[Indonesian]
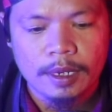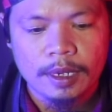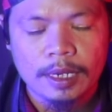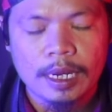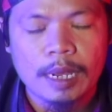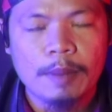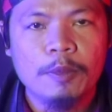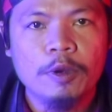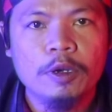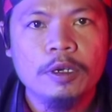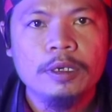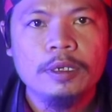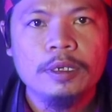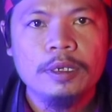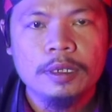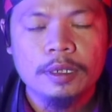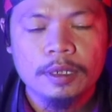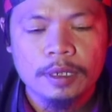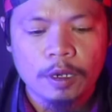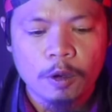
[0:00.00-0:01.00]
Namun
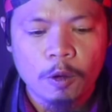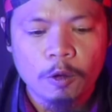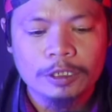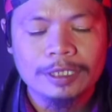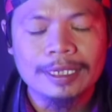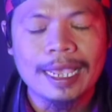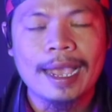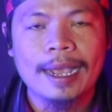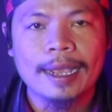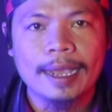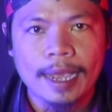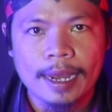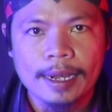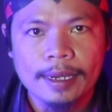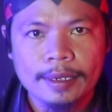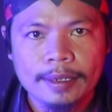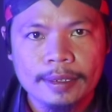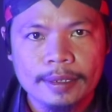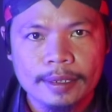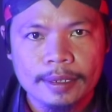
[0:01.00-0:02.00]

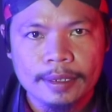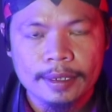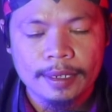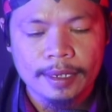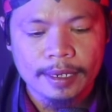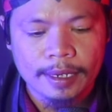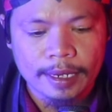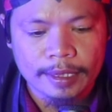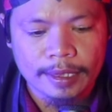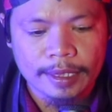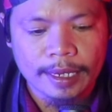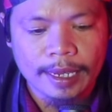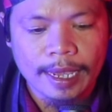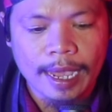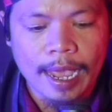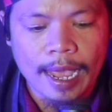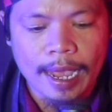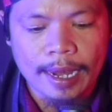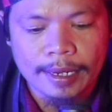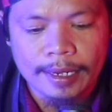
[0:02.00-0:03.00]
usahakan
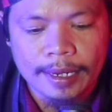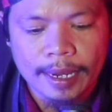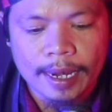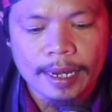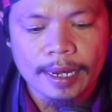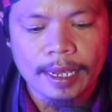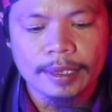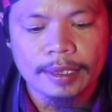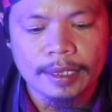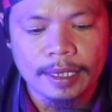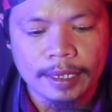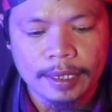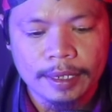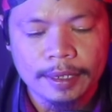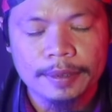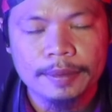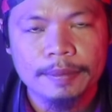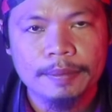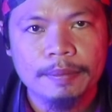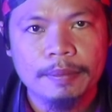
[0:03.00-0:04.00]
ketika Anda nanti
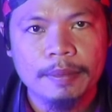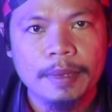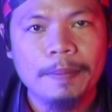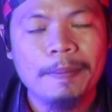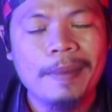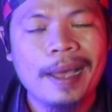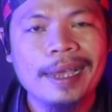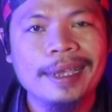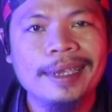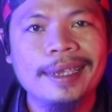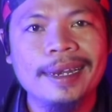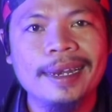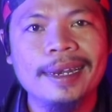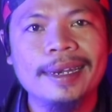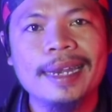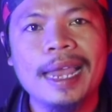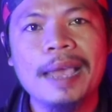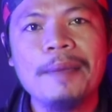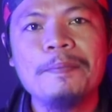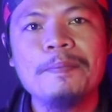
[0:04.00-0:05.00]
memanggil
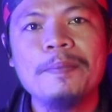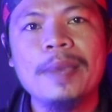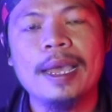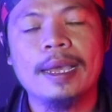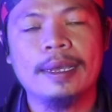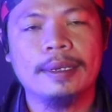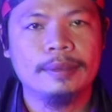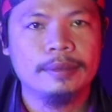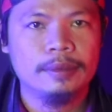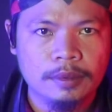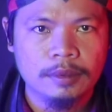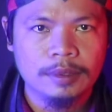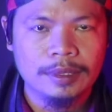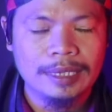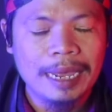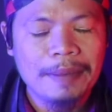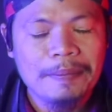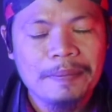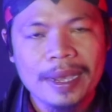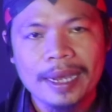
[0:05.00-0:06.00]
nama
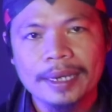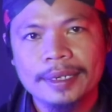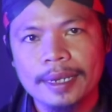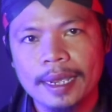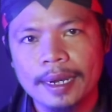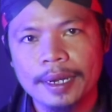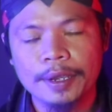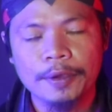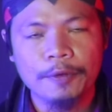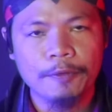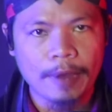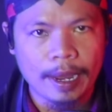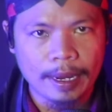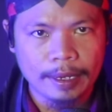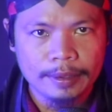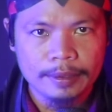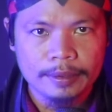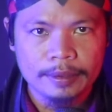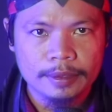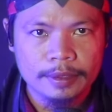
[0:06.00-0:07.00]
nama dari
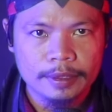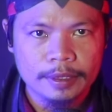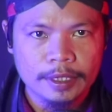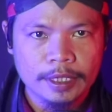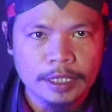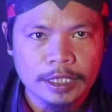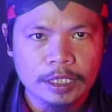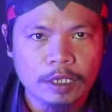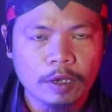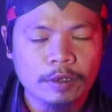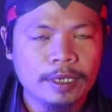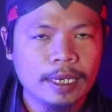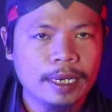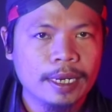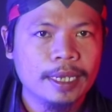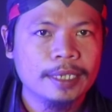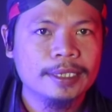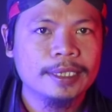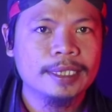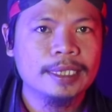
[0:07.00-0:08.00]
uang,
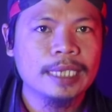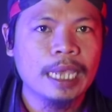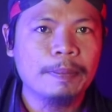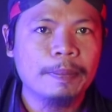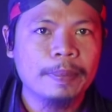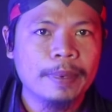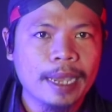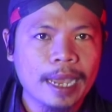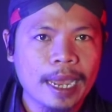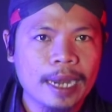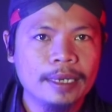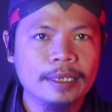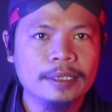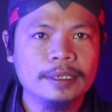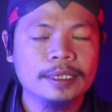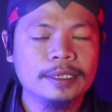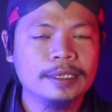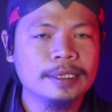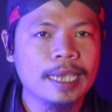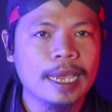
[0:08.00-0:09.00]
saudara siapkan
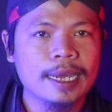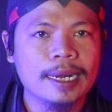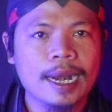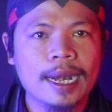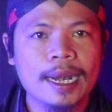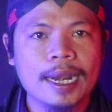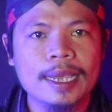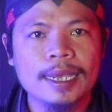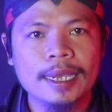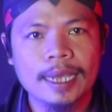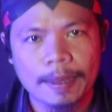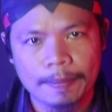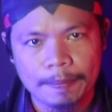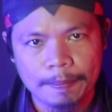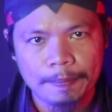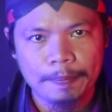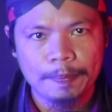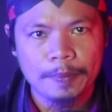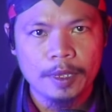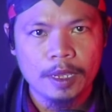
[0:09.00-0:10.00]
secara lengkap,
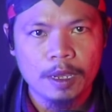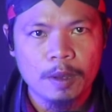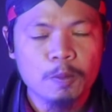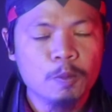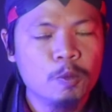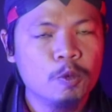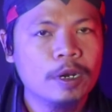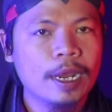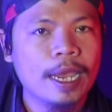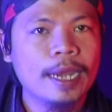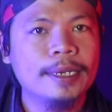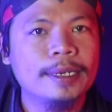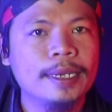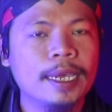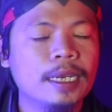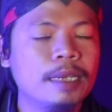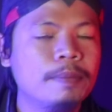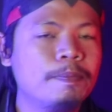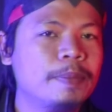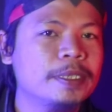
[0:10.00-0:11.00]
mulai
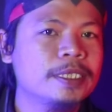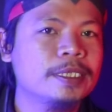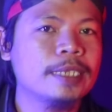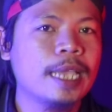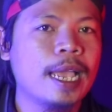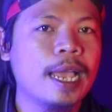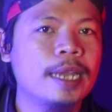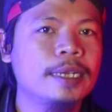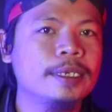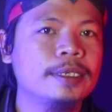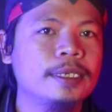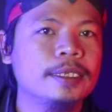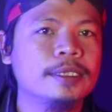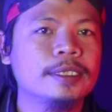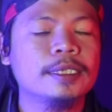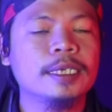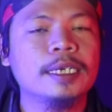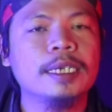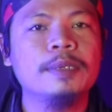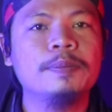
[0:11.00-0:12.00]
dari pecahan
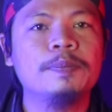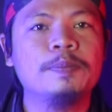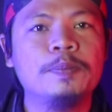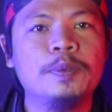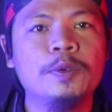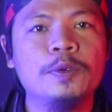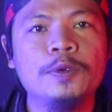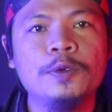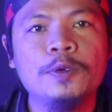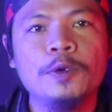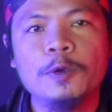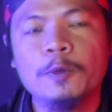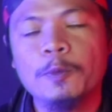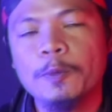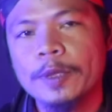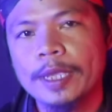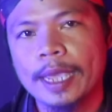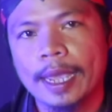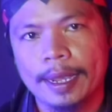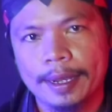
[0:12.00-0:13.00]
seribu
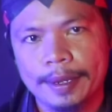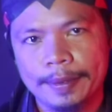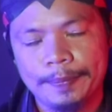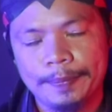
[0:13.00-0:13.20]
rupiah